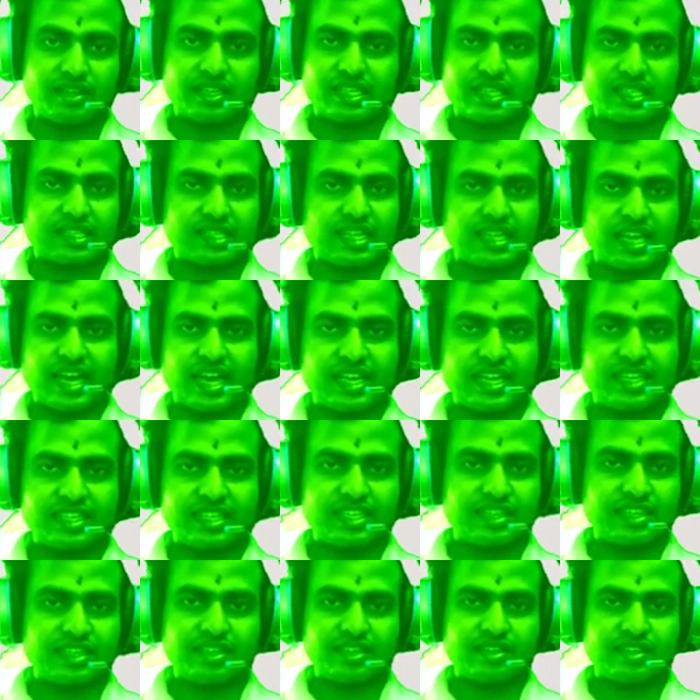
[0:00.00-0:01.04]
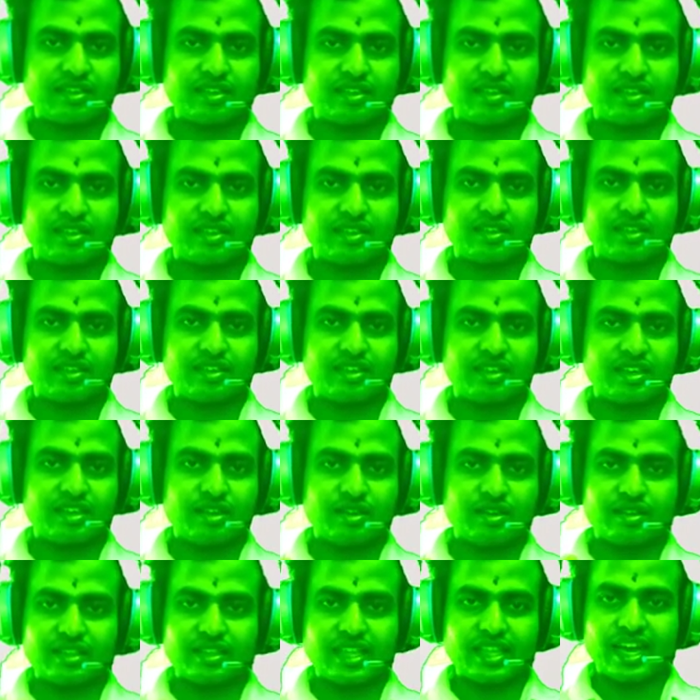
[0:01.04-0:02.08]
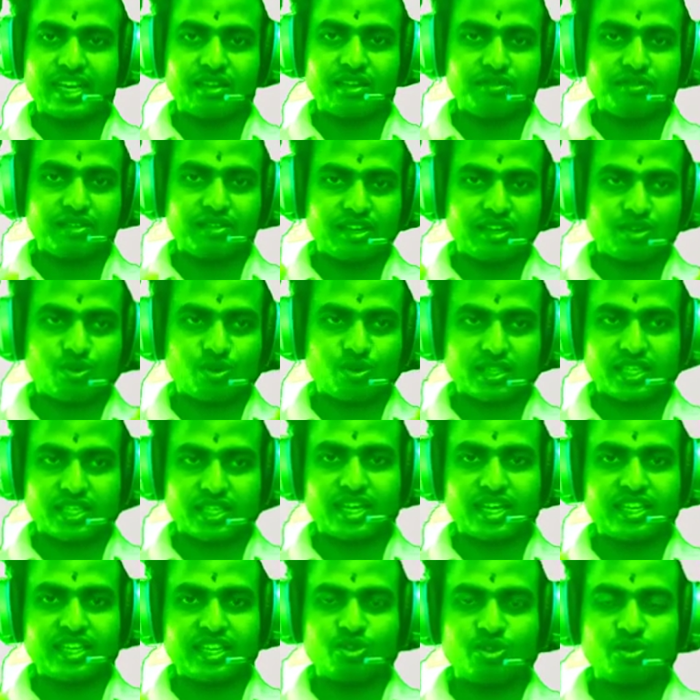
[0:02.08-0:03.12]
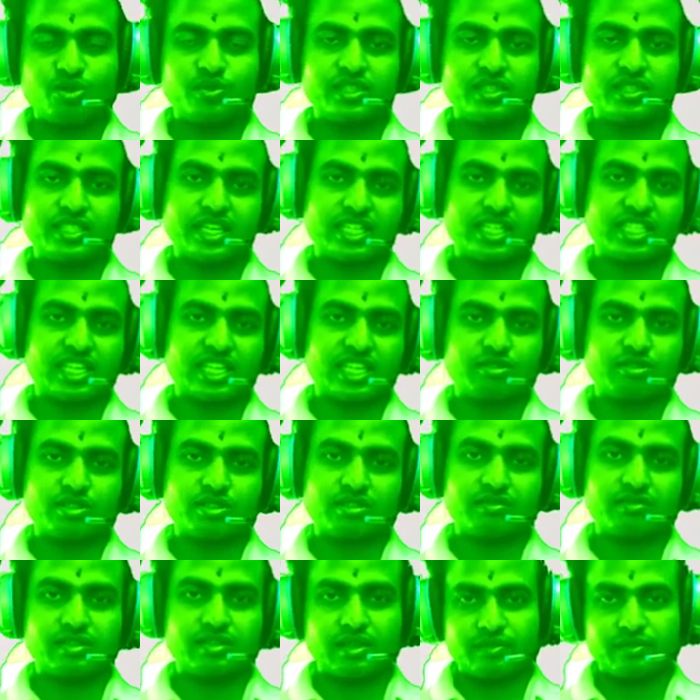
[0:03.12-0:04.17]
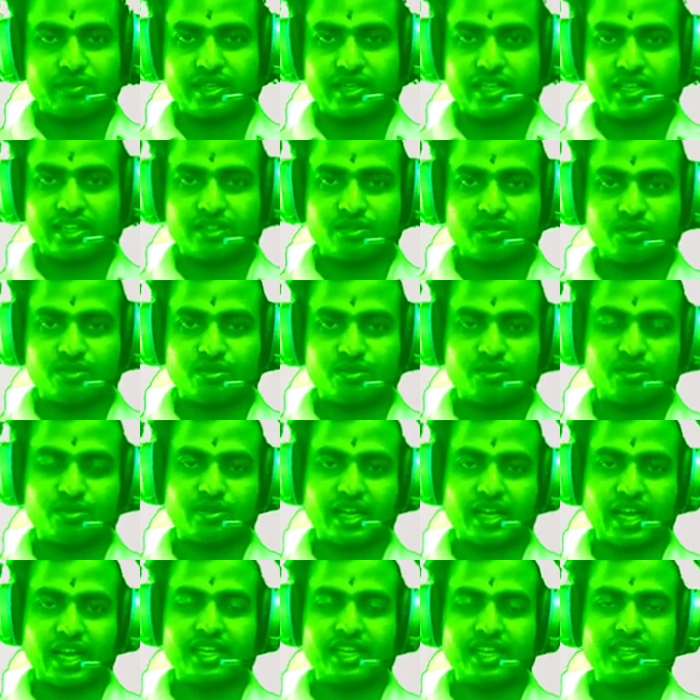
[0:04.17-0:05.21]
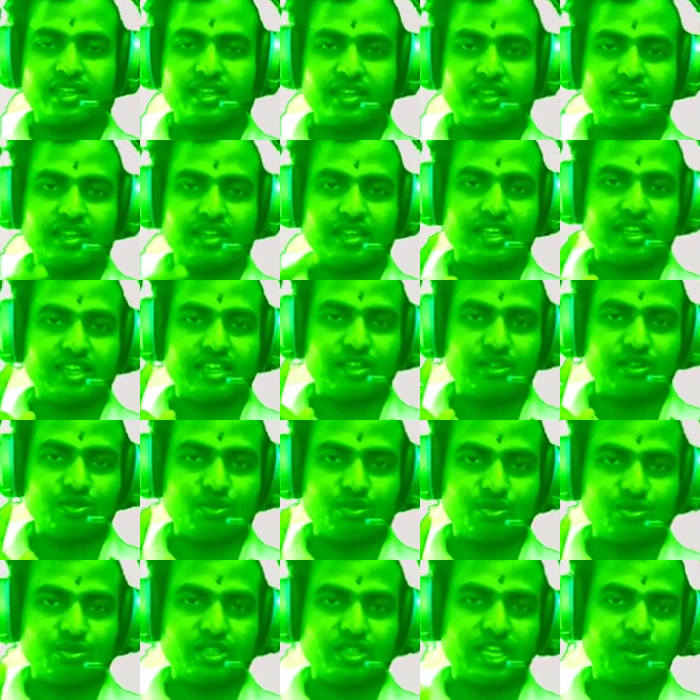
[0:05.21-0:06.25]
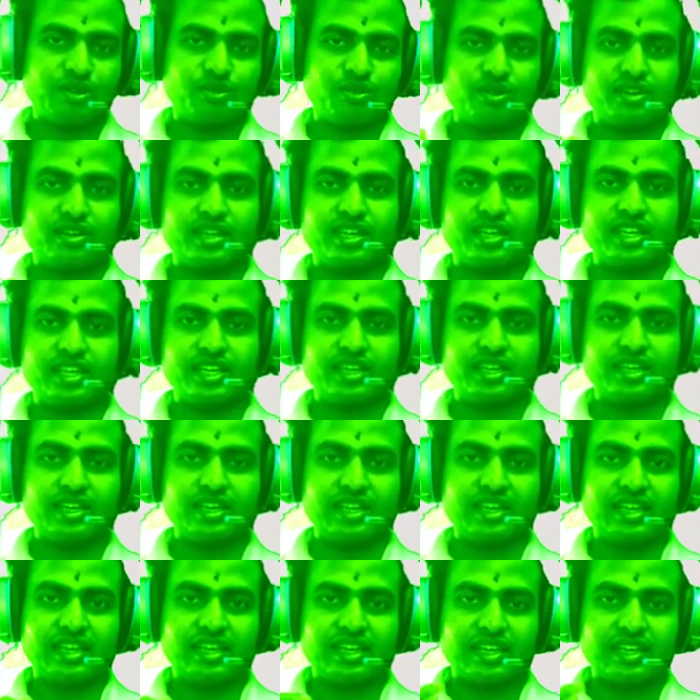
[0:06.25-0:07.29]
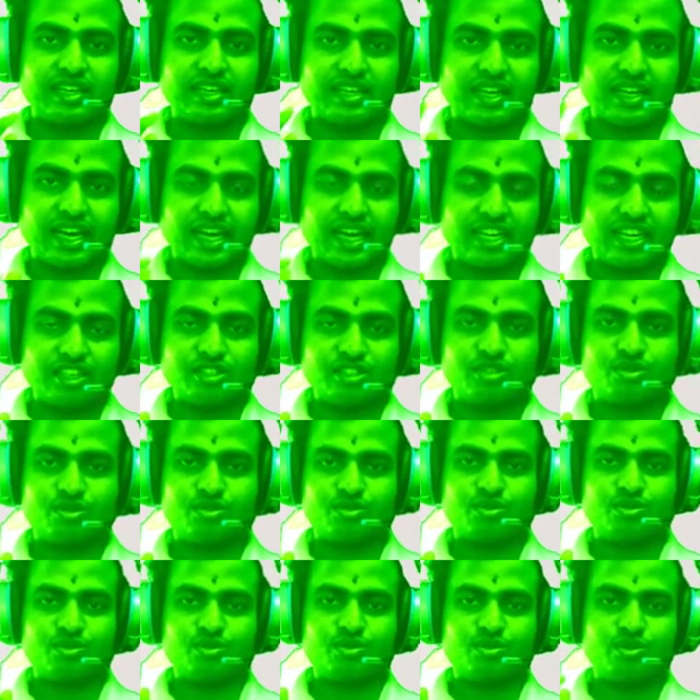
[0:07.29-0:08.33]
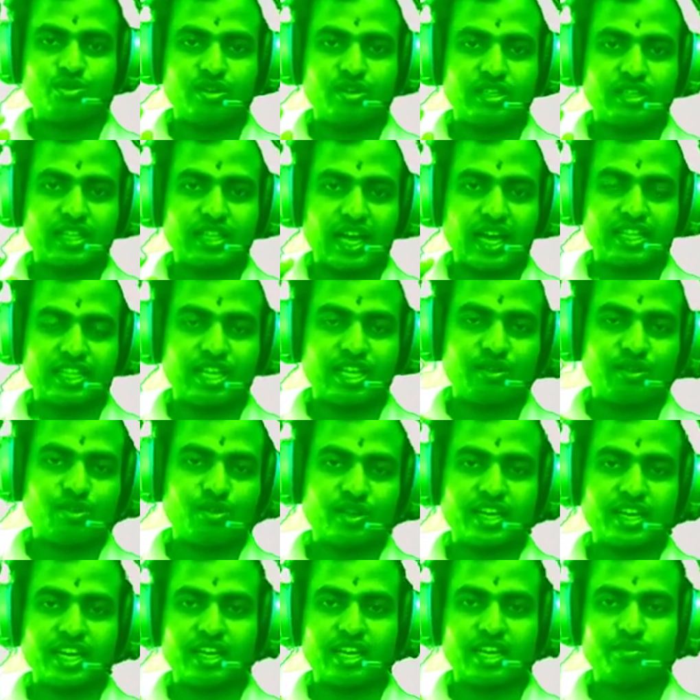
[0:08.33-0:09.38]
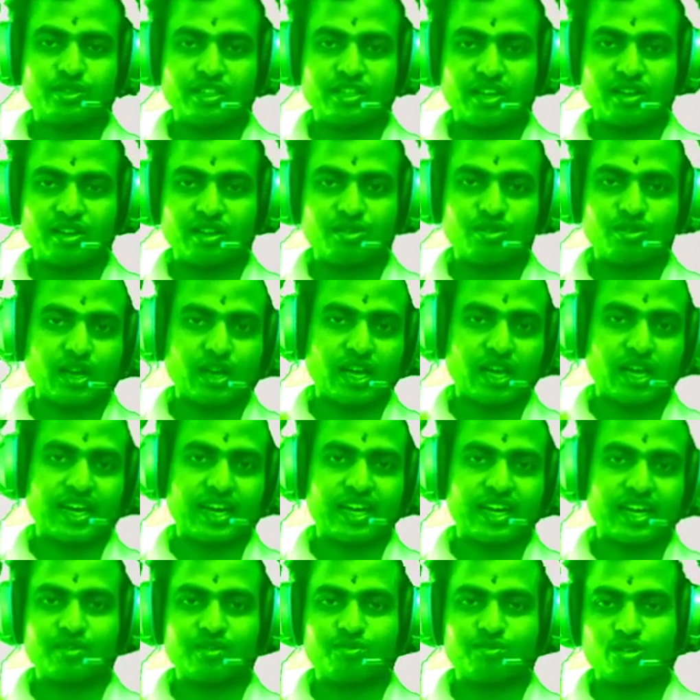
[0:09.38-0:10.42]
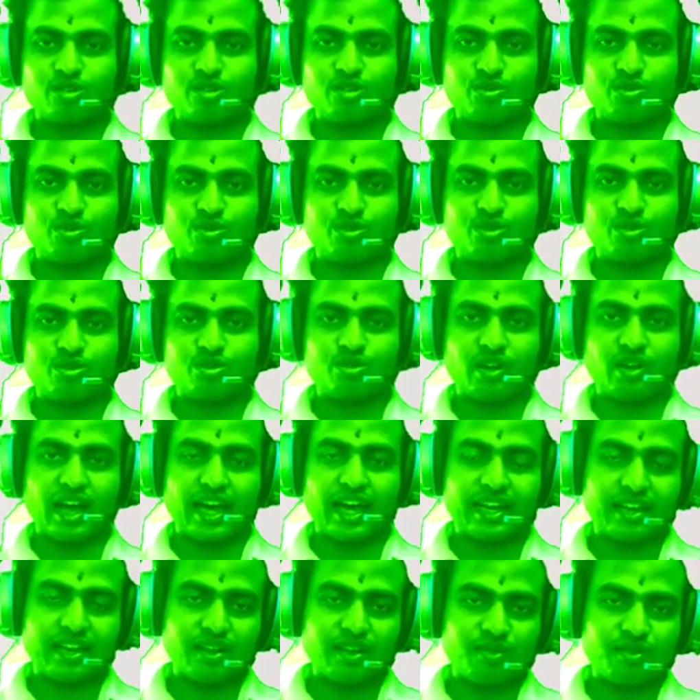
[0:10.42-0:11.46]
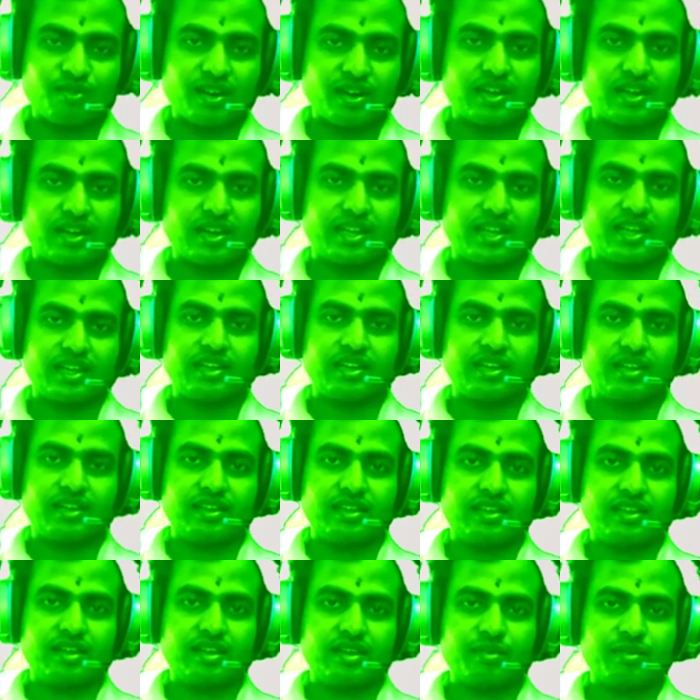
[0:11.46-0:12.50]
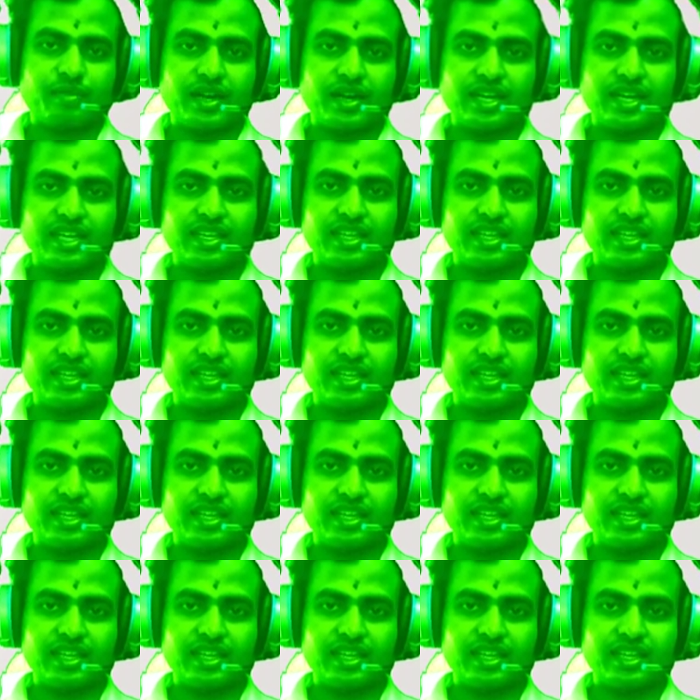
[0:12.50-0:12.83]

దానికి దాన్ని వీళ్ళు కొత్తగా నిరూపించాల్సిన అవసరం ఏమీ లేదు కానీ హిందూ దేవుళ్ళని ఖండిస్తూ ఆ దేవుళ్ళు కల్పితాలు ఆ రాళ్ళకి మొక్కకూడదు అన్న వాళ్ళే మళ్ళీ